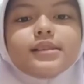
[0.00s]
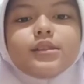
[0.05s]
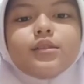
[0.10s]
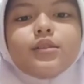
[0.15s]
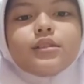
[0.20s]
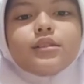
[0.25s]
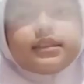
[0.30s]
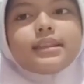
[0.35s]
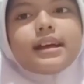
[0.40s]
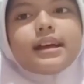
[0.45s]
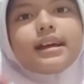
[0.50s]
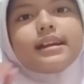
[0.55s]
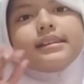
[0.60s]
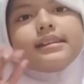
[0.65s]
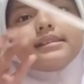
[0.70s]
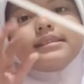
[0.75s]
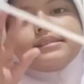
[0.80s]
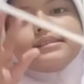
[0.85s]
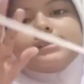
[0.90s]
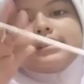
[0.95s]
sedotan
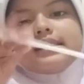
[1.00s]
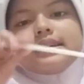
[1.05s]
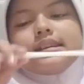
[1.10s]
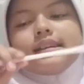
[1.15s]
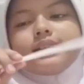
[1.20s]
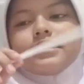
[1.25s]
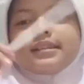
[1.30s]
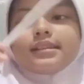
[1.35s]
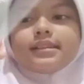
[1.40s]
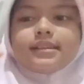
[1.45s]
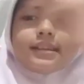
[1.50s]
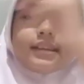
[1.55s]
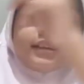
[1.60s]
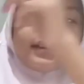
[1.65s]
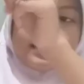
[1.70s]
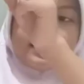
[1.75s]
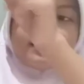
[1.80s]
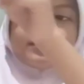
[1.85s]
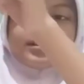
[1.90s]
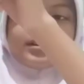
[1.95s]

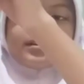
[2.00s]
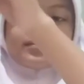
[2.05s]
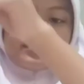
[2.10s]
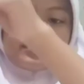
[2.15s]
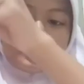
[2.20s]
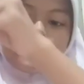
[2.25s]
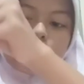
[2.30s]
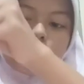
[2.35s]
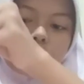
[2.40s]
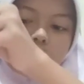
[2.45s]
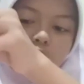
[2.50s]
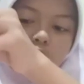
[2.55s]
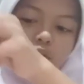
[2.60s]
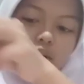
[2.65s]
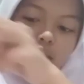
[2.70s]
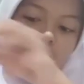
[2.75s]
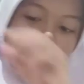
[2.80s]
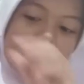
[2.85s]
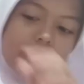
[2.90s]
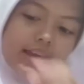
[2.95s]
hingga menyerupai
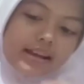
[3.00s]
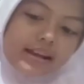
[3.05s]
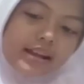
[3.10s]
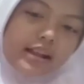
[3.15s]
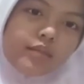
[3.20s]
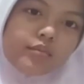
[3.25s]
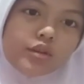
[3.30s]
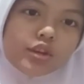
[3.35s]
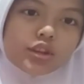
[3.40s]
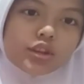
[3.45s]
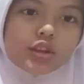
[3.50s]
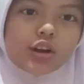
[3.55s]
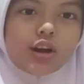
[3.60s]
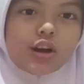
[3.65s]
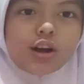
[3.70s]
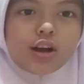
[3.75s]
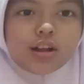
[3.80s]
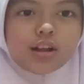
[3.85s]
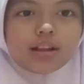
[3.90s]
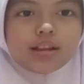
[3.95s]
permukaan air dalam
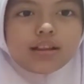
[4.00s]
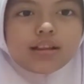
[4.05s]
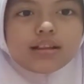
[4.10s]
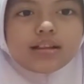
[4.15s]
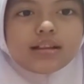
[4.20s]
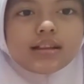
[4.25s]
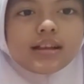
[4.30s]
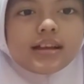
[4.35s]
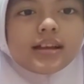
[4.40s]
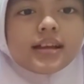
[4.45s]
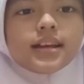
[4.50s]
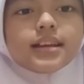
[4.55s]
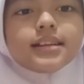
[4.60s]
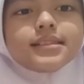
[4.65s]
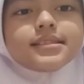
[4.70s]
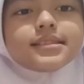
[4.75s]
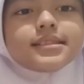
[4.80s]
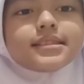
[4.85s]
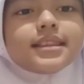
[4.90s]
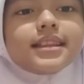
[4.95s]
botol.
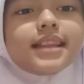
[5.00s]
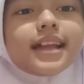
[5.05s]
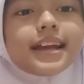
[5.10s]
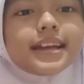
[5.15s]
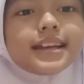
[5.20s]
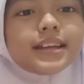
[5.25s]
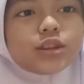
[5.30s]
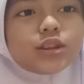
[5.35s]
Setelah